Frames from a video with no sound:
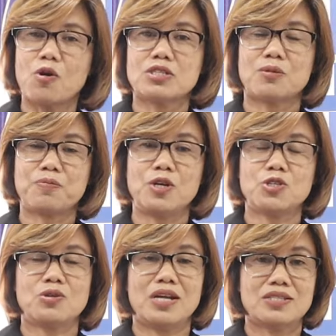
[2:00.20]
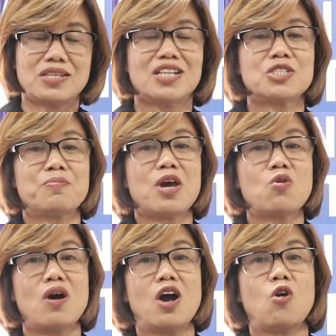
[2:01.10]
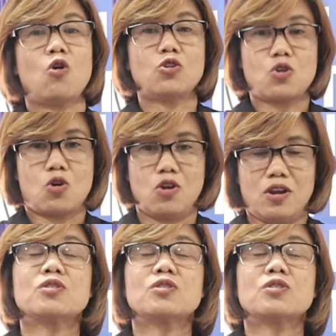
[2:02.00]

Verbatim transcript: po sa personal sales, meron kang control.